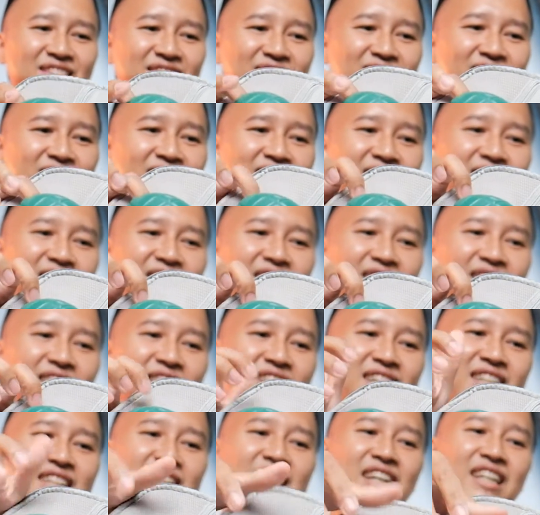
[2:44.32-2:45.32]
tuh
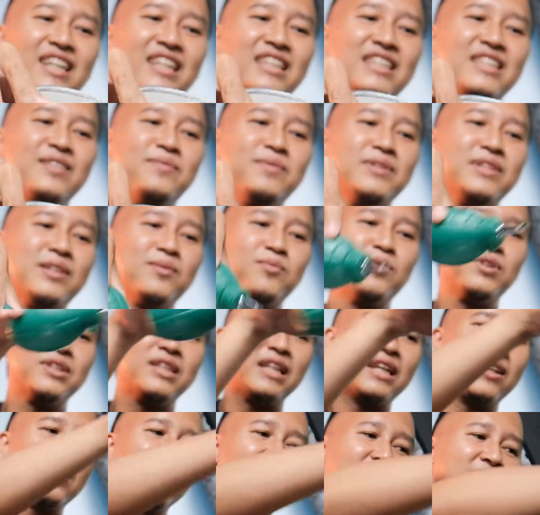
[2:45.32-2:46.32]
ya nanti bisa buat
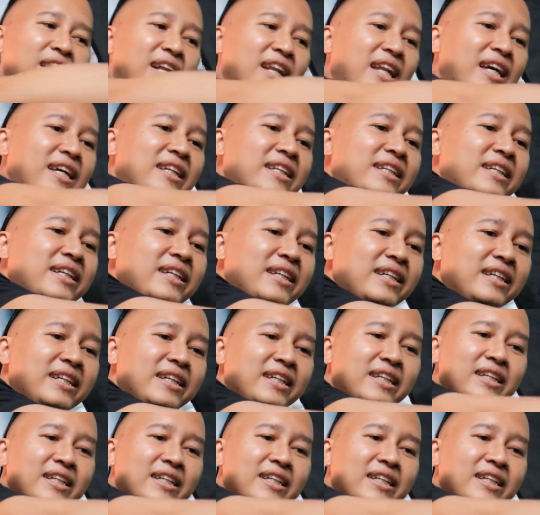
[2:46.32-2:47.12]
naruh yang lain deh